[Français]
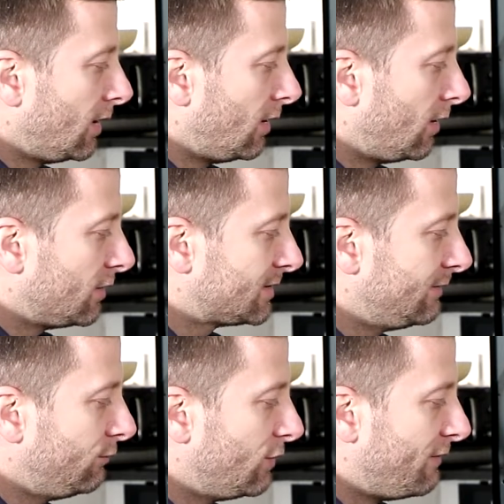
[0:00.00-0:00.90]
Euh,
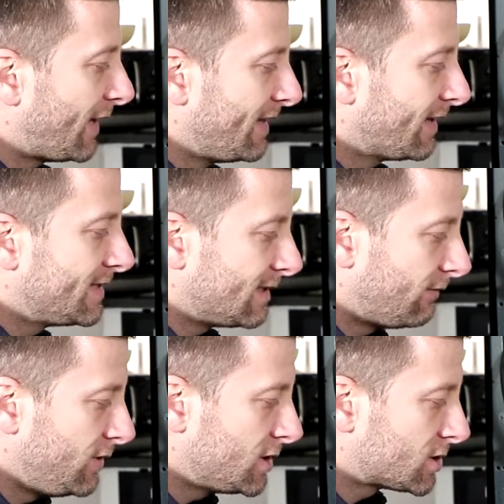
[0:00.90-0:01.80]
si vous n'avez rien qui
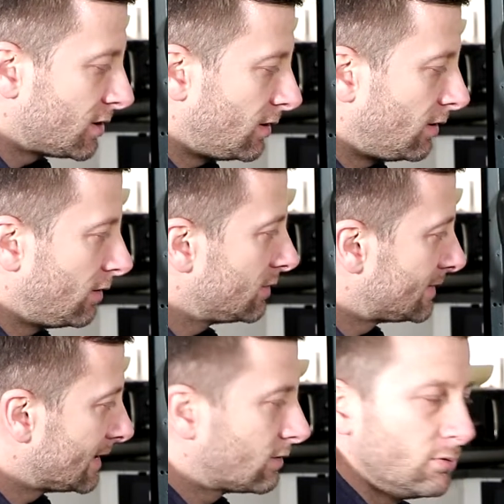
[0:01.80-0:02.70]
s'affiche, euh,
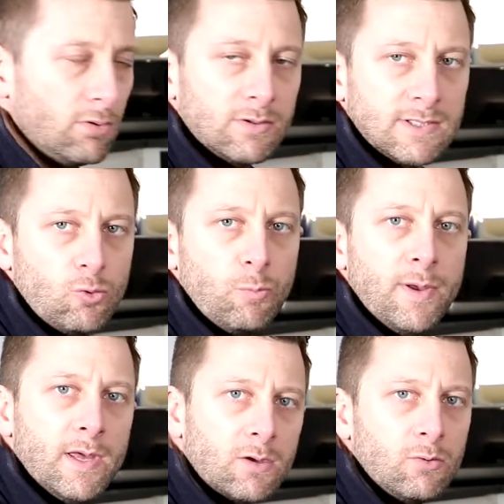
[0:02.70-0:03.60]
c'est que c'est
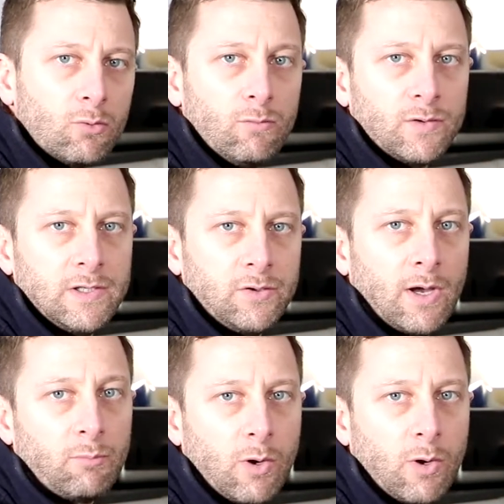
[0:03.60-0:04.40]
coupé et que donc, le ventilateur a un